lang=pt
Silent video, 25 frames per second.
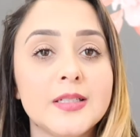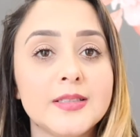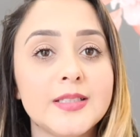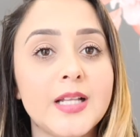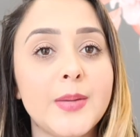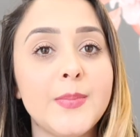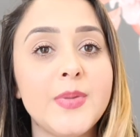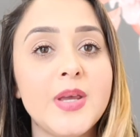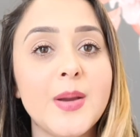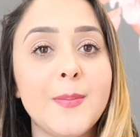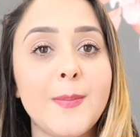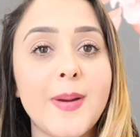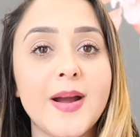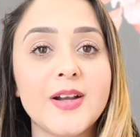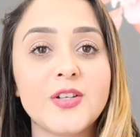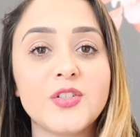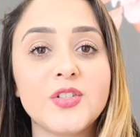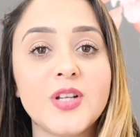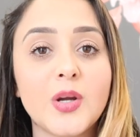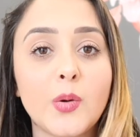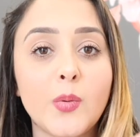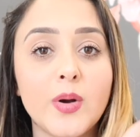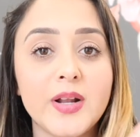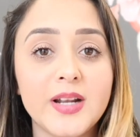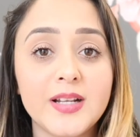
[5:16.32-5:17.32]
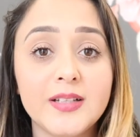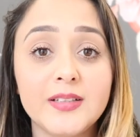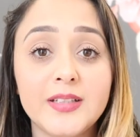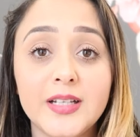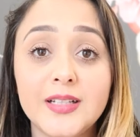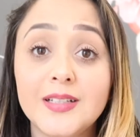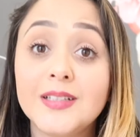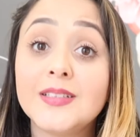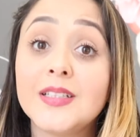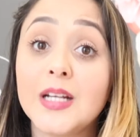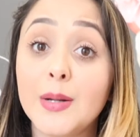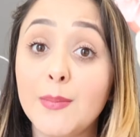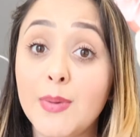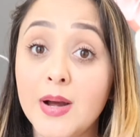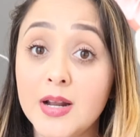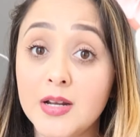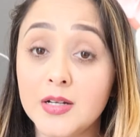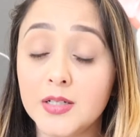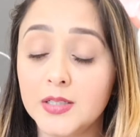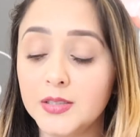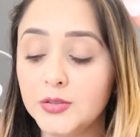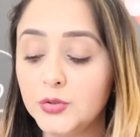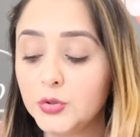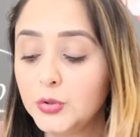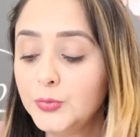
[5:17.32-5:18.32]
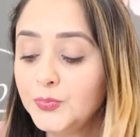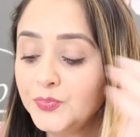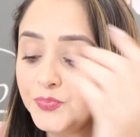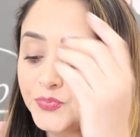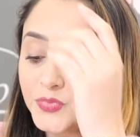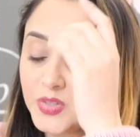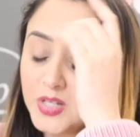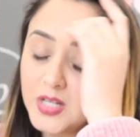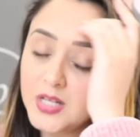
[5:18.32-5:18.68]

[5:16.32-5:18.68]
da minha parte da quarentena trabalhando.